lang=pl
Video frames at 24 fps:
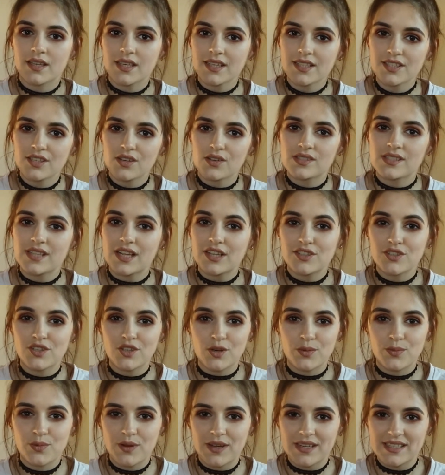Kiedy ostatnio
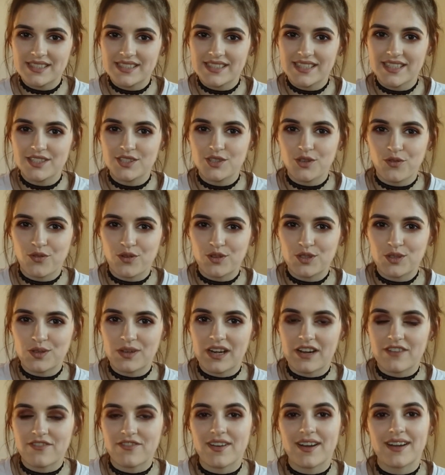robiłaś zdjęcie u
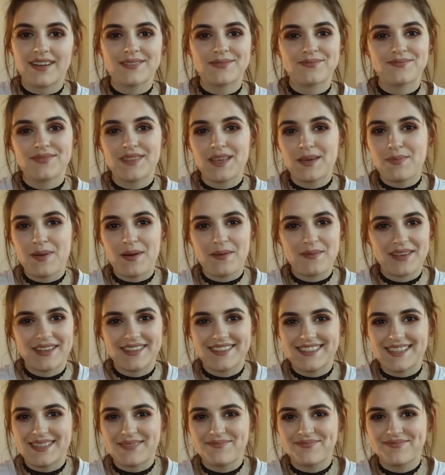fotografa? Nie
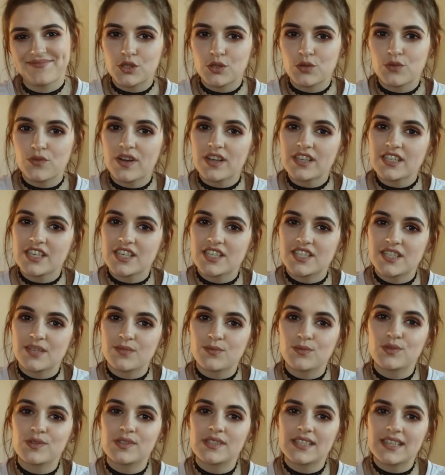pamiętam. Czy uważasz, że
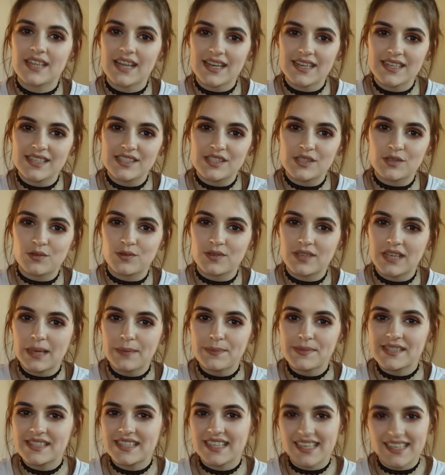muzykale są
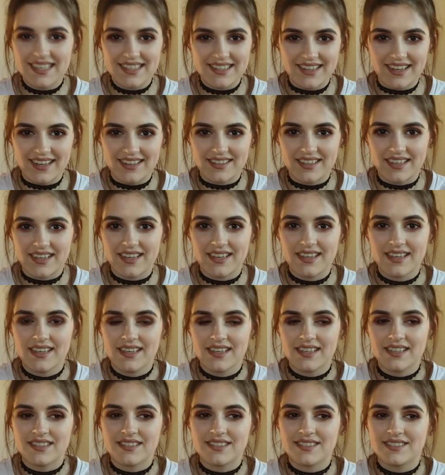kiepskie i tanie?
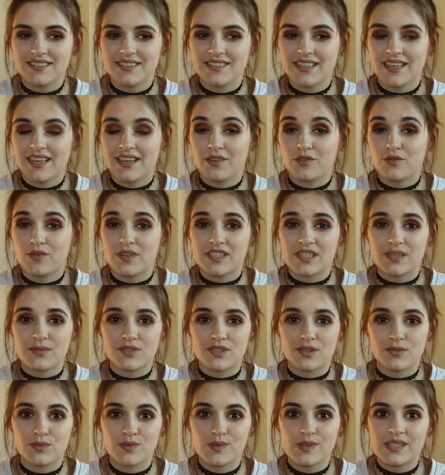Yy, nie, uważam,
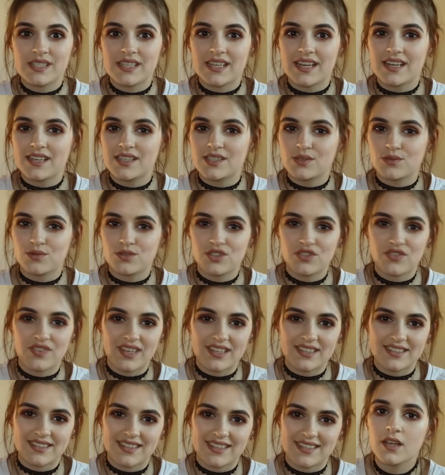że muzykale są
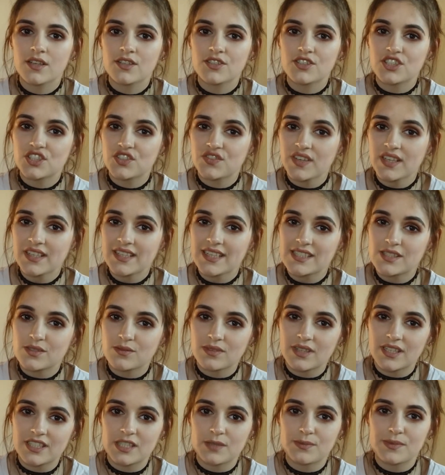świetne. Czy święta są
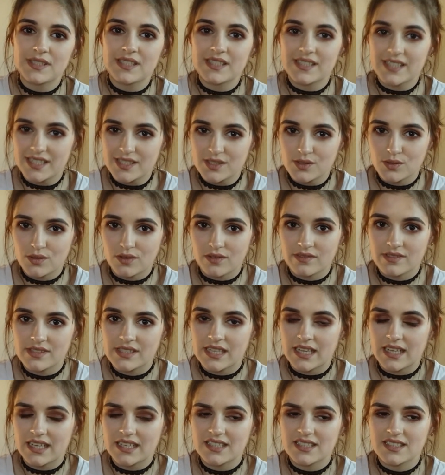dla Ciebie
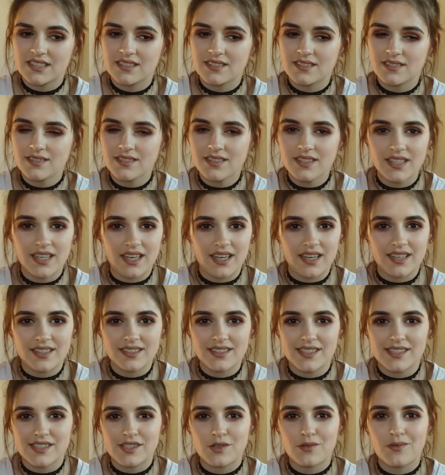stresujące? Yy, nie,
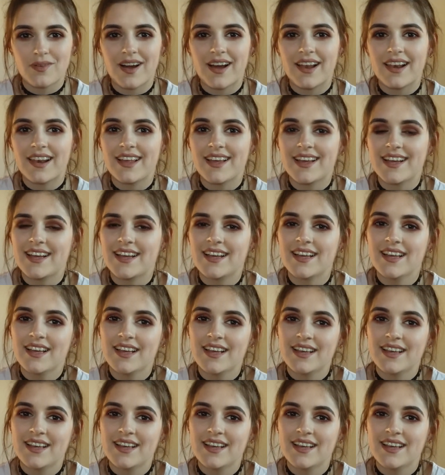nie są, ale